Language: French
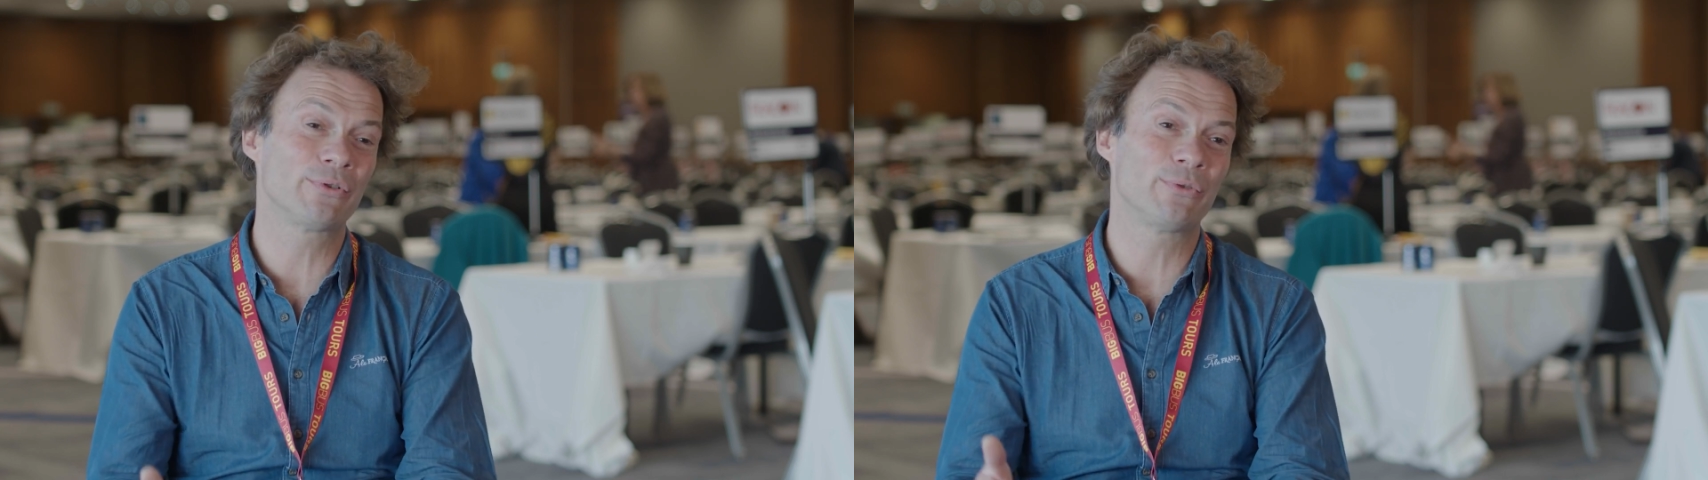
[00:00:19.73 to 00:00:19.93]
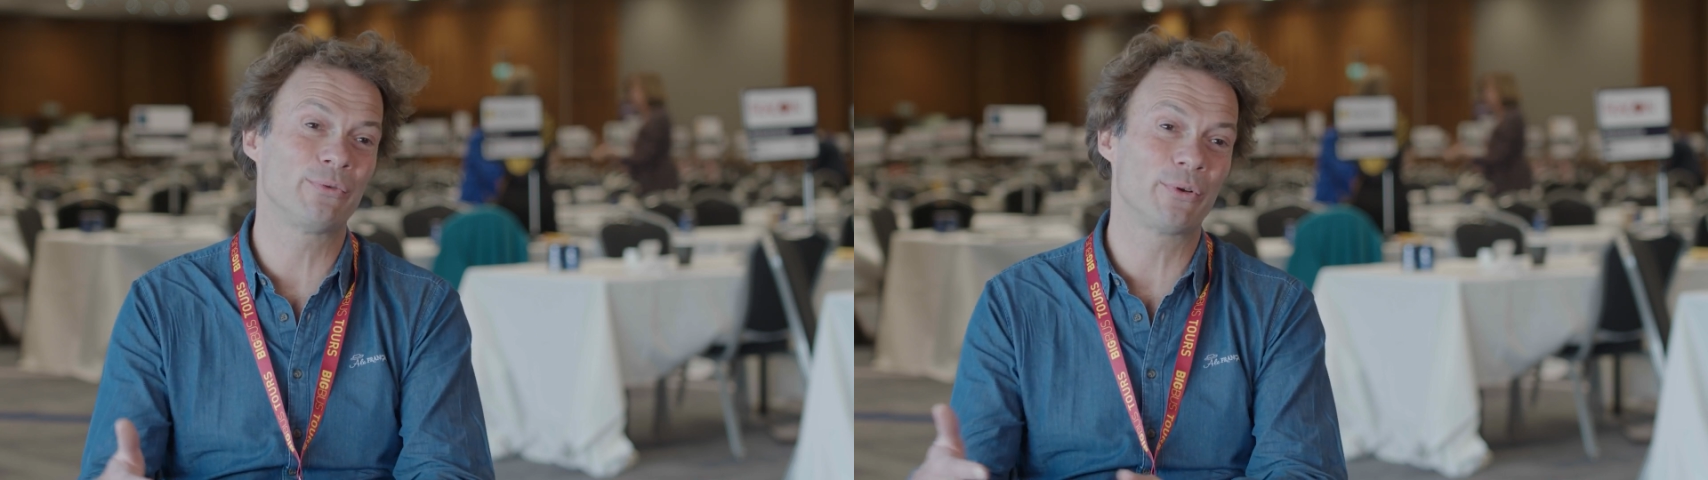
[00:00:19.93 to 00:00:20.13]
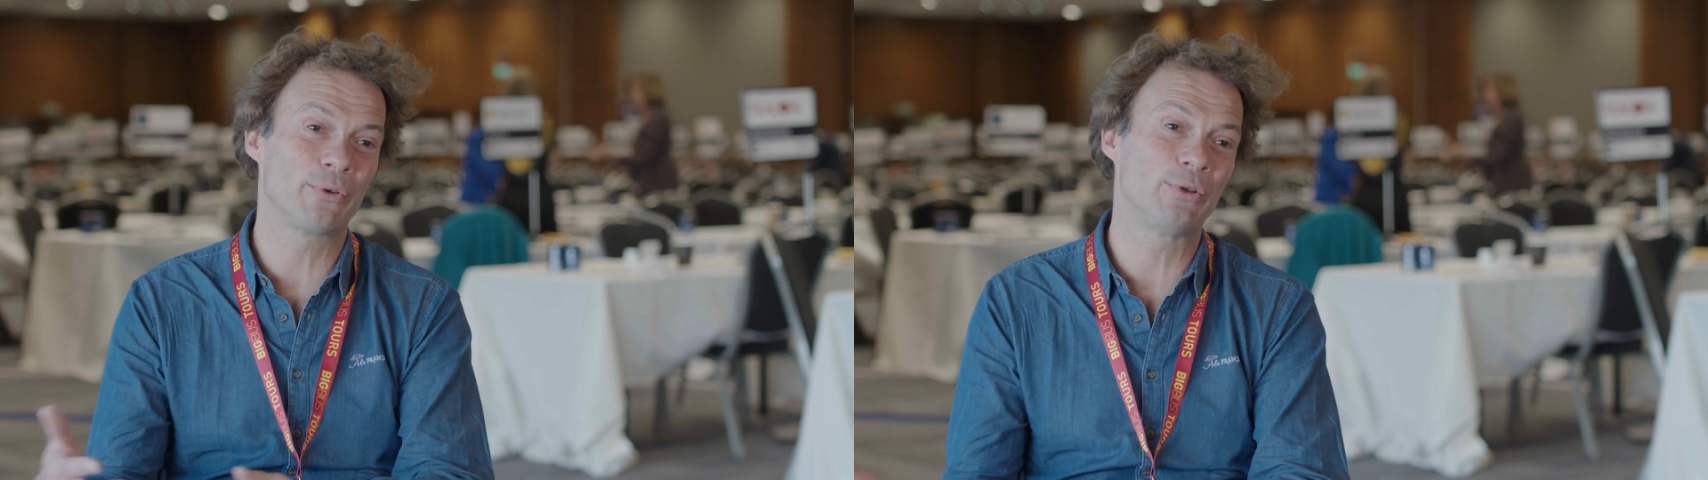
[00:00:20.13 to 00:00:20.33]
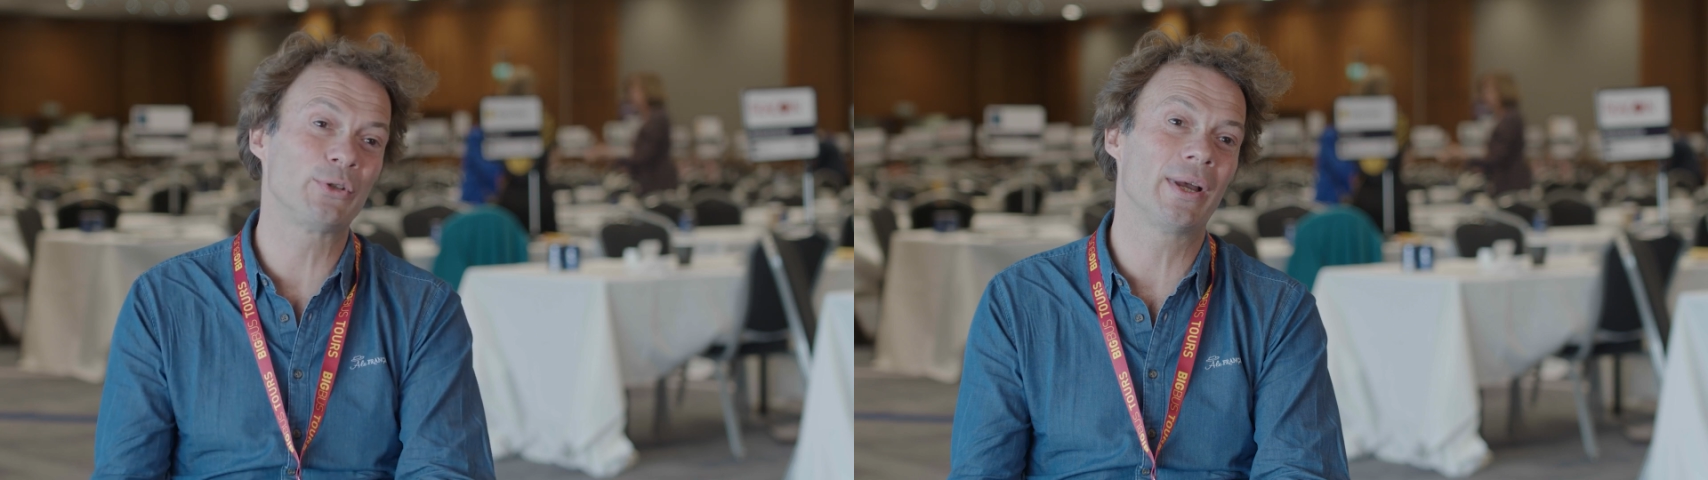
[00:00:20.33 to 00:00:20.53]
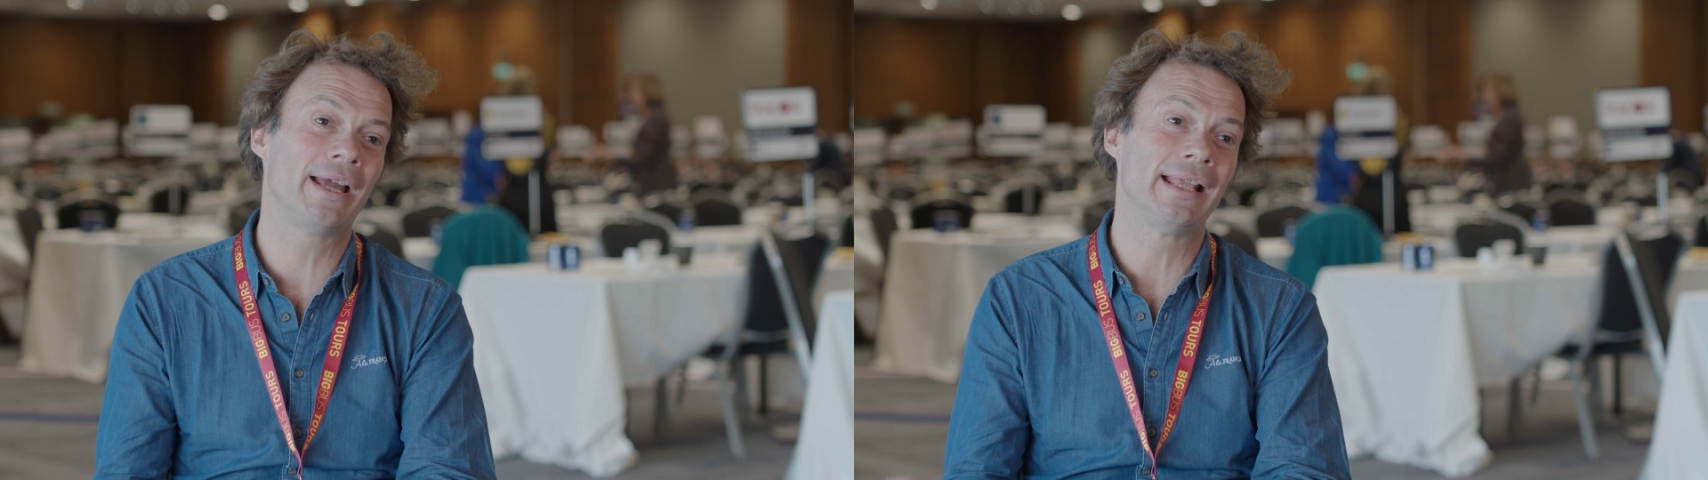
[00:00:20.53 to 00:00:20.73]
de tours
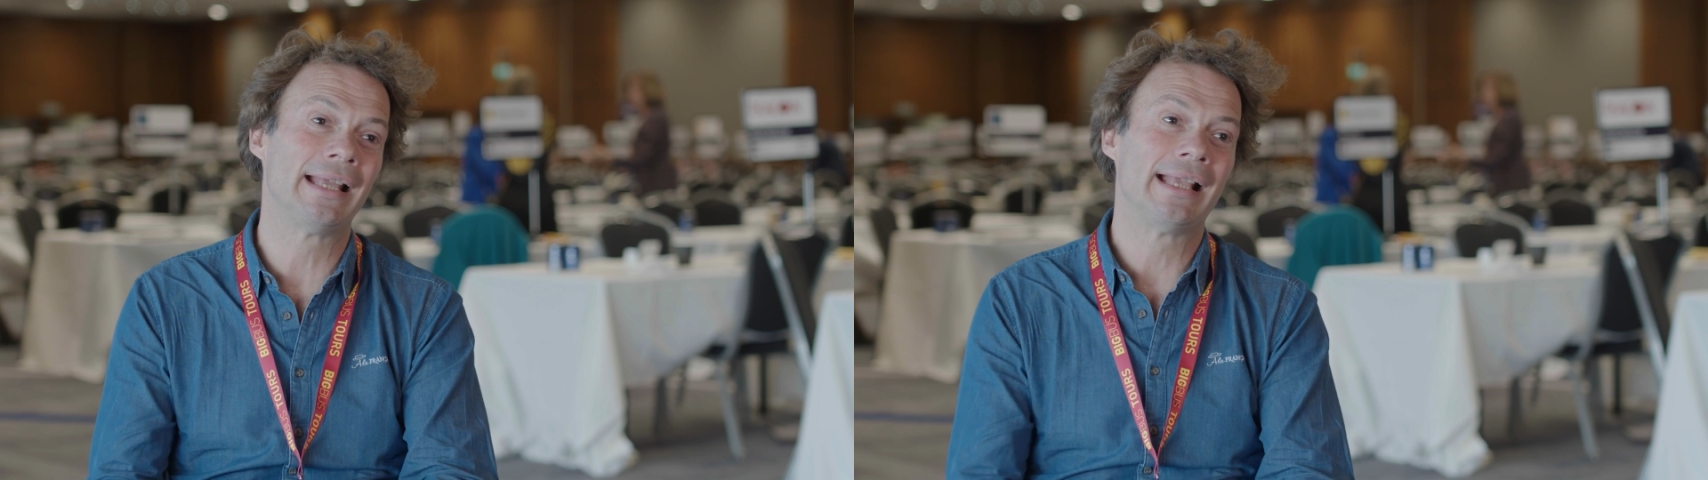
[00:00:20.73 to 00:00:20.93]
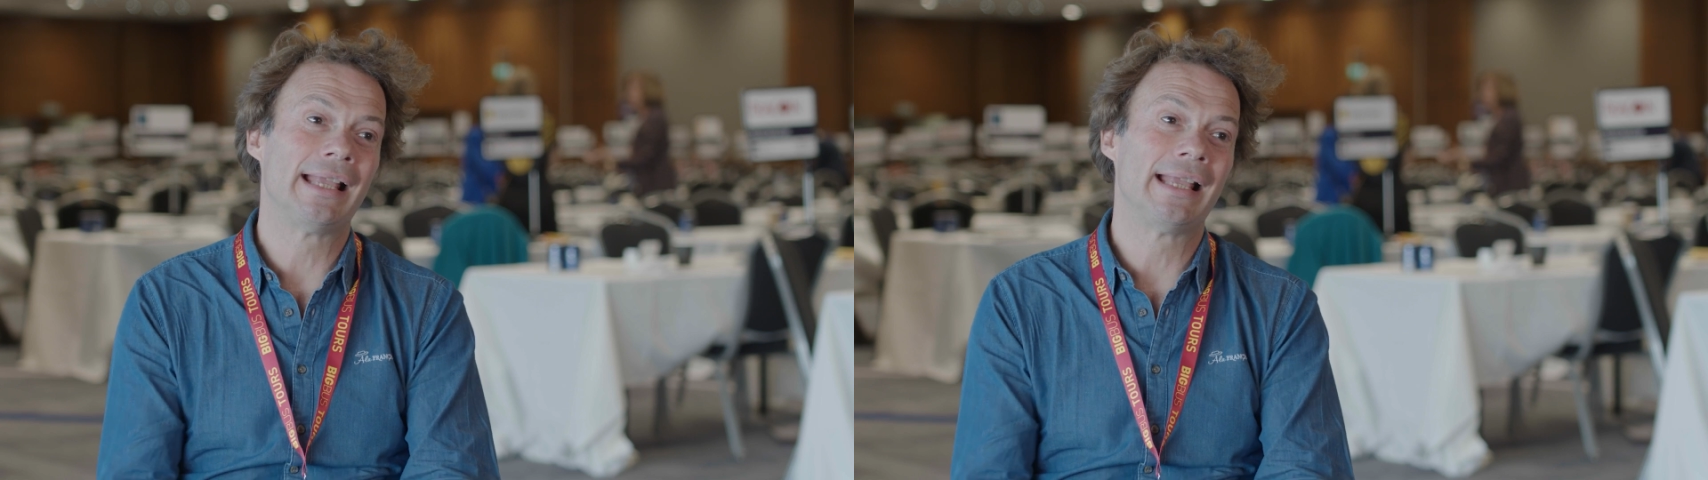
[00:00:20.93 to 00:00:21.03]
culturels